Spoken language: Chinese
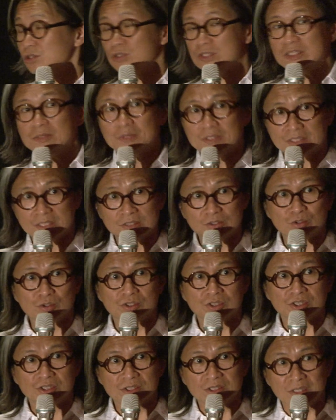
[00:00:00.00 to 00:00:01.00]
就基本上就
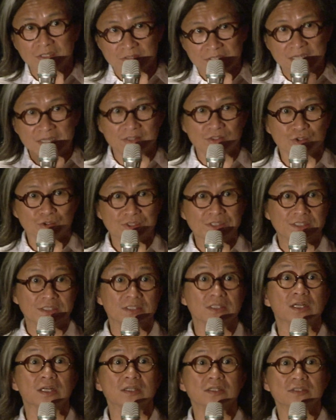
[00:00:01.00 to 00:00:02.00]
知道这样就
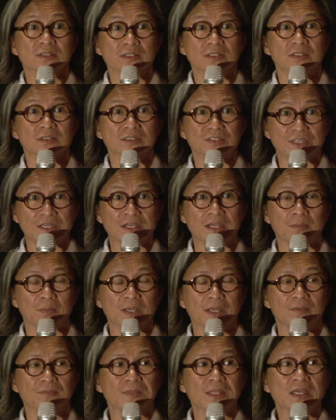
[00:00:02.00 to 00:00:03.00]
行了的商业
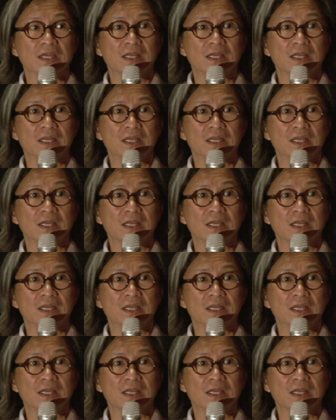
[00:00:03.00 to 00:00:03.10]
片。